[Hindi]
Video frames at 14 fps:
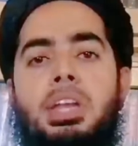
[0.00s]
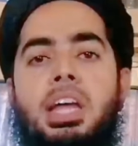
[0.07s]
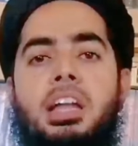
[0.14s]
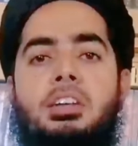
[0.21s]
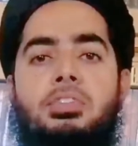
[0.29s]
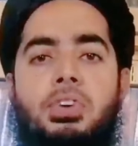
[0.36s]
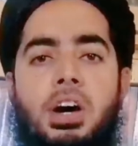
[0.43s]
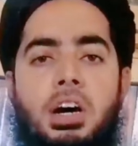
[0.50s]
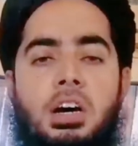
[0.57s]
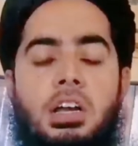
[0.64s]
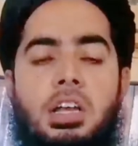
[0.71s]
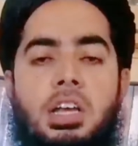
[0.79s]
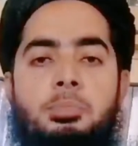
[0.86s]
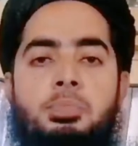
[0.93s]
मिनल
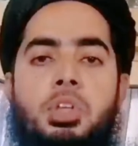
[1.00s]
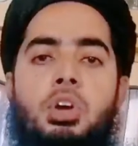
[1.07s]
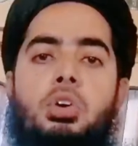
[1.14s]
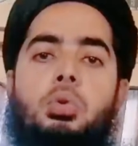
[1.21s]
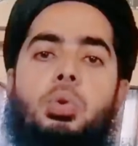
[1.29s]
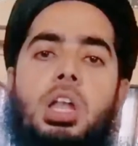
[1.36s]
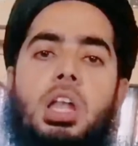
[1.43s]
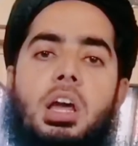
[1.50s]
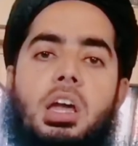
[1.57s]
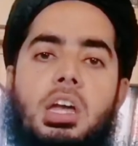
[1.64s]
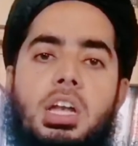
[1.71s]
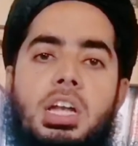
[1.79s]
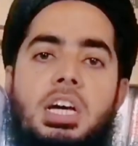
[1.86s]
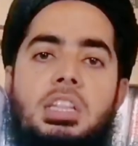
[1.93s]
फ़क्री
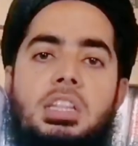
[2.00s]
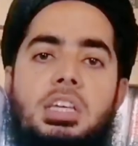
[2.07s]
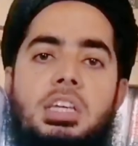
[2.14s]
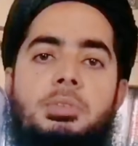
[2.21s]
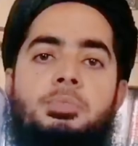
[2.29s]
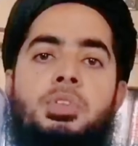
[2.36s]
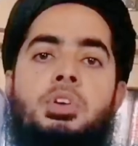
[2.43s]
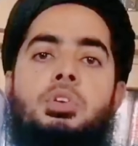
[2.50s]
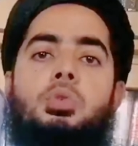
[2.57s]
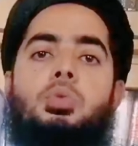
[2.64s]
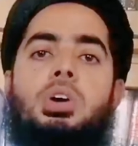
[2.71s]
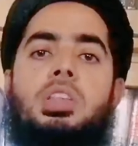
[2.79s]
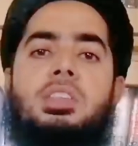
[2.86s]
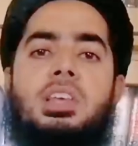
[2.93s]
वलक़िल्लती
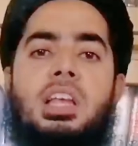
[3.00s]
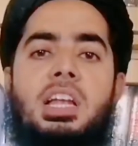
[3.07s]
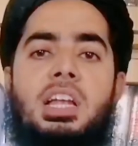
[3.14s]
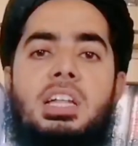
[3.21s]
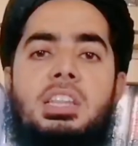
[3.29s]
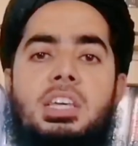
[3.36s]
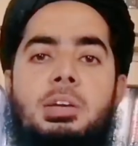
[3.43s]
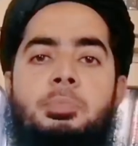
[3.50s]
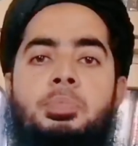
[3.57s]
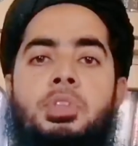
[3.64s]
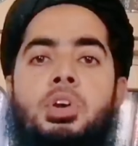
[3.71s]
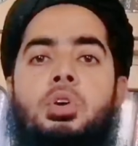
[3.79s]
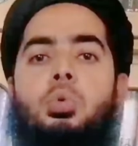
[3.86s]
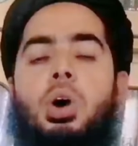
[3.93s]
व ज़िल्लती
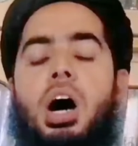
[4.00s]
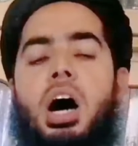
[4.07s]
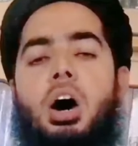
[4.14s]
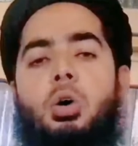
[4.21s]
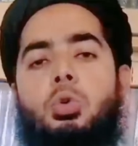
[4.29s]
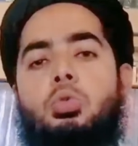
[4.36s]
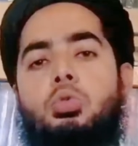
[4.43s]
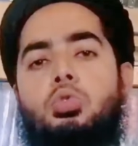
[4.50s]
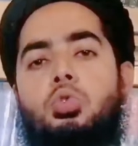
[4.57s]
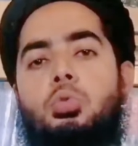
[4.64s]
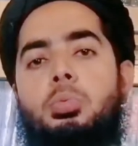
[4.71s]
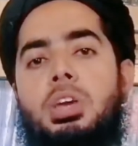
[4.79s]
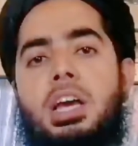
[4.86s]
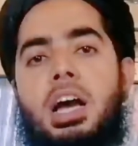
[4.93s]
व
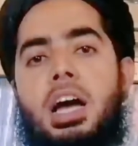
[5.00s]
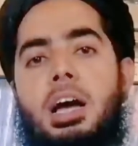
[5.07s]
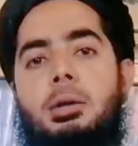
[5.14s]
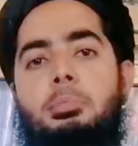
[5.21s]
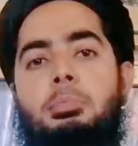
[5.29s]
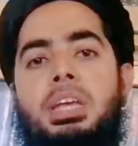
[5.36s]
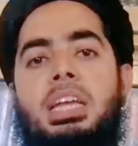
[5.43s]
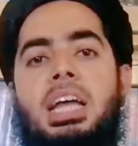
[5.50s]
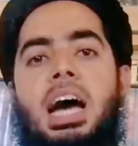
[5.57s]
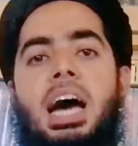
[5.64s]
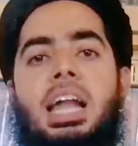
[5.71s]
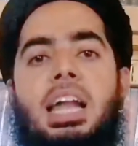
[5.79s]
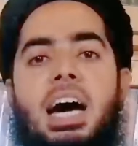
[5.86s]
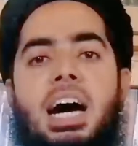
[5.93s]
आऊज़ुबिका मिन
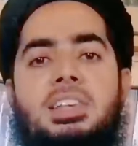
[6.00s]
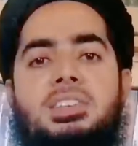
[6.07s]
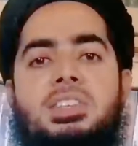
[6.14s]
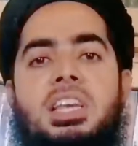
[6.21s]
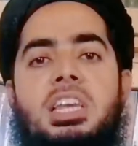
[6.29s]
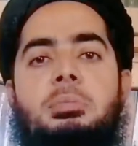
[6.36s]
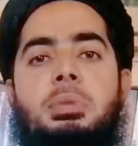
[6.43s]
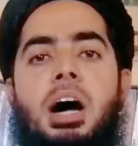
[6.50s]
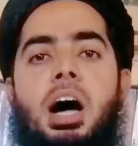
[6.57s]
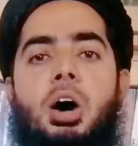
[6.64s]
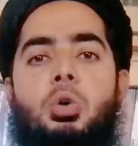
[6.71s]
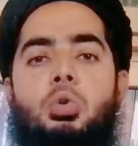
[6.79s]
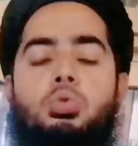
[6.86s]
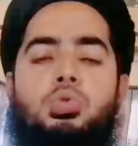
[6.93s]
अन अज़लिमा
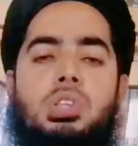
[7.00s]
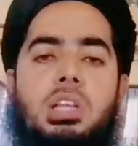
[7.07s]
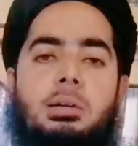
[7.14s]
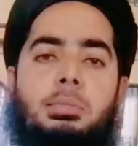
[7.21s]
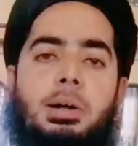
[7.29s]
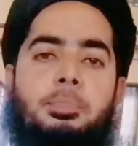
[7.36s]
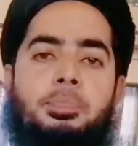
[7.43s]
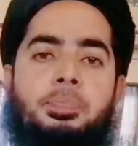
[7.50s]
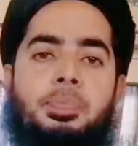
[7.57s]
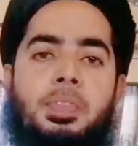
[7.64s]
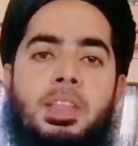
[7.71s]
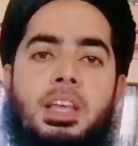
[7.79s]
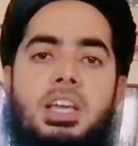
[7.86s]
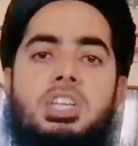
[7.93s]
अव उज़लमा
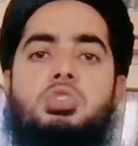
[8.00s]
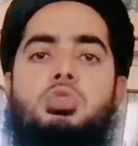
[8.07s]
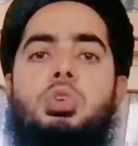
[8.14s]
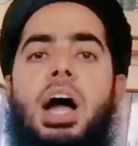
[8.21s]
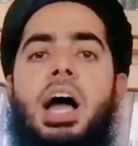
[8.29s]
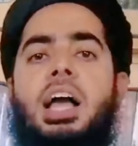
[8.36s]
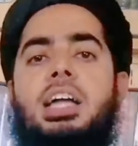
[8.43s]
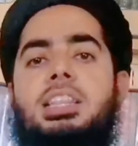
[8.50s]
इस दुआ